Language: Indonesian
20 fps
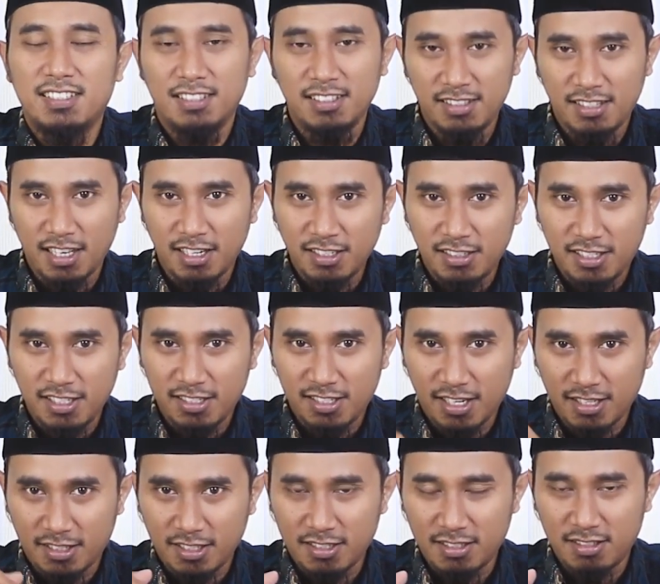Jadi tadi
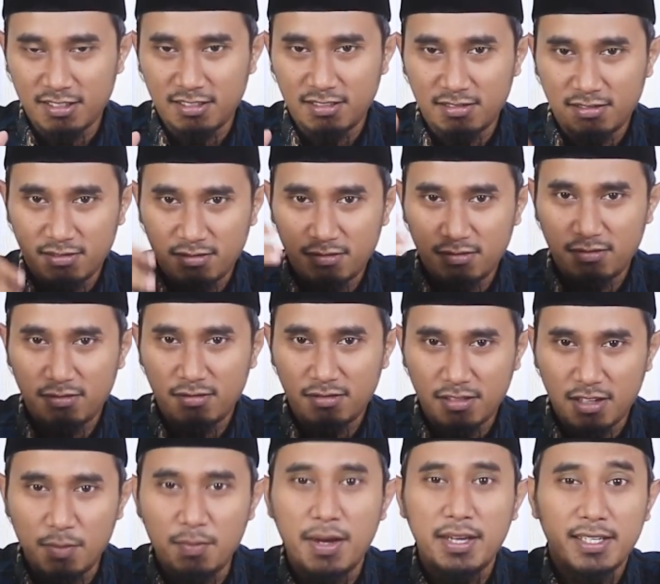tingkatan
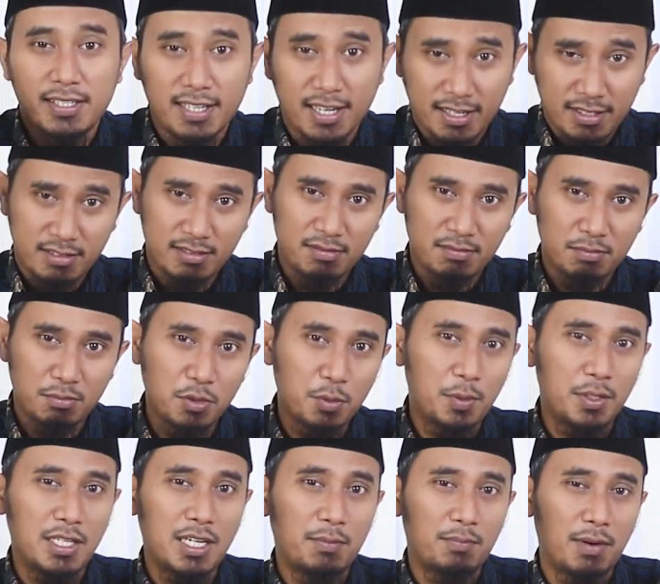kebaikan,
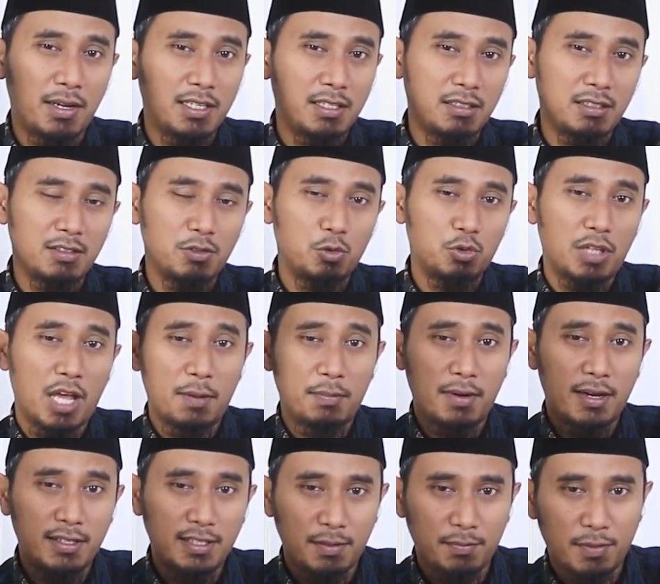mukmin yang paling
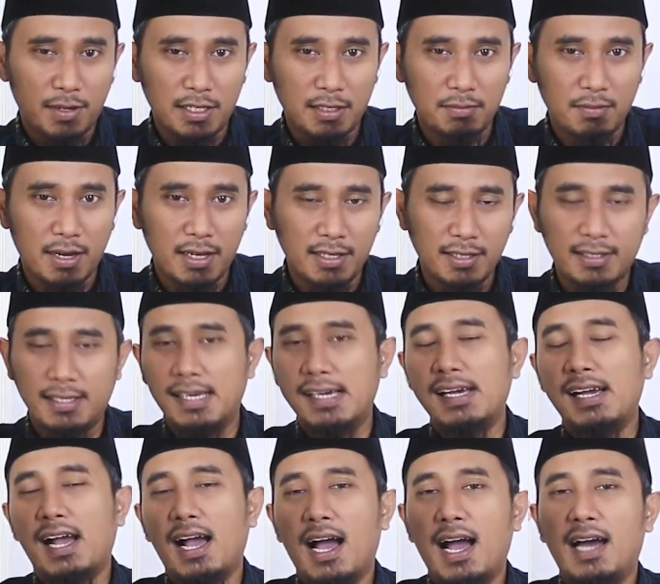utama, yang paling baik
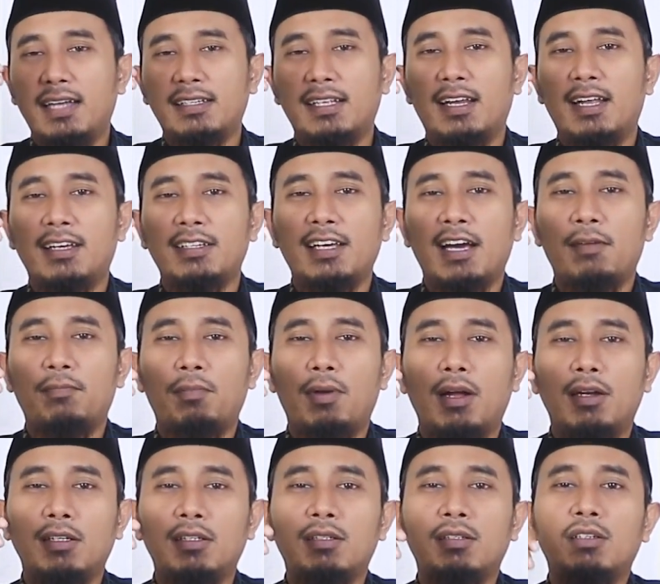adalah yang
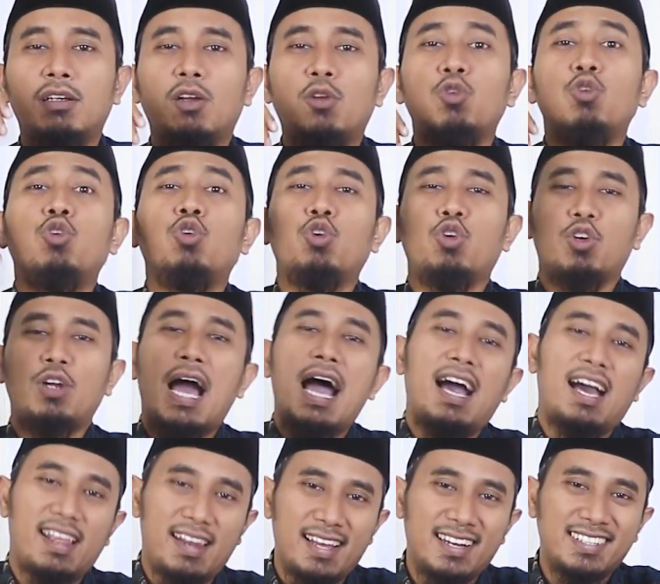paling luhur
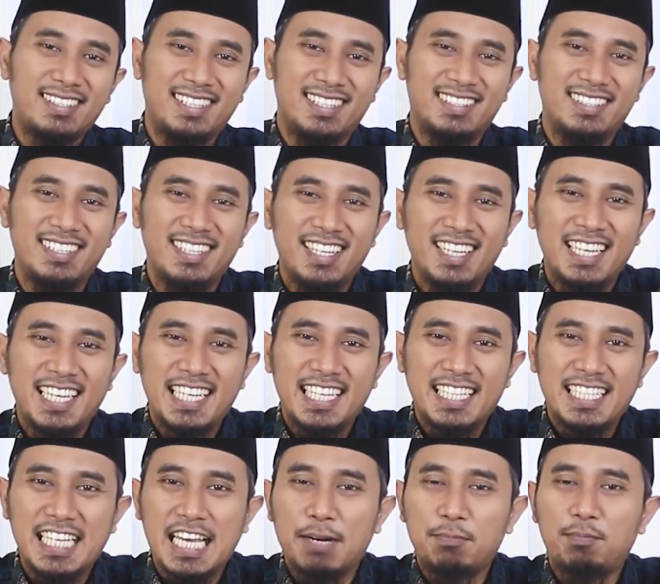akhlaknya,
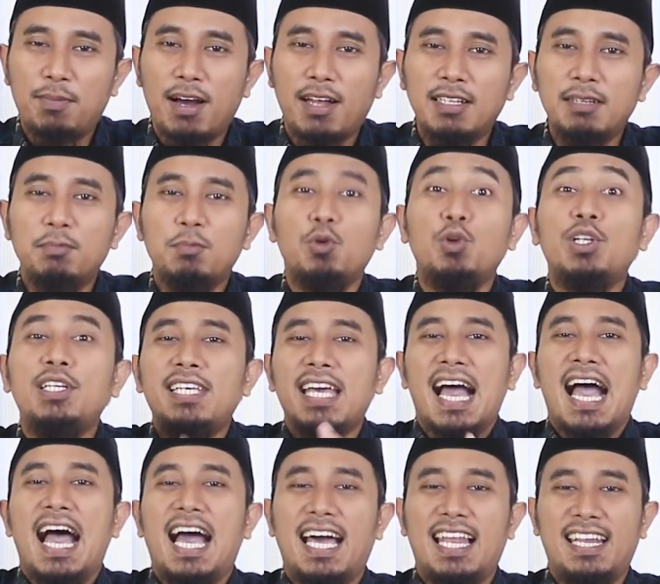yang paling
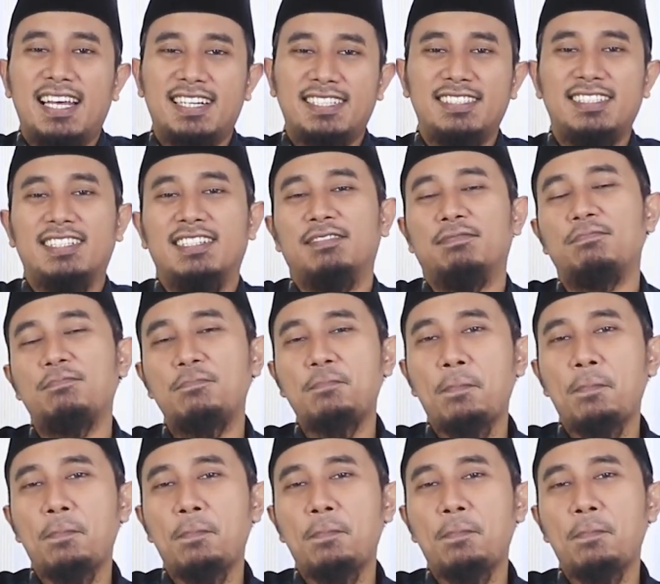mulia akhlaknya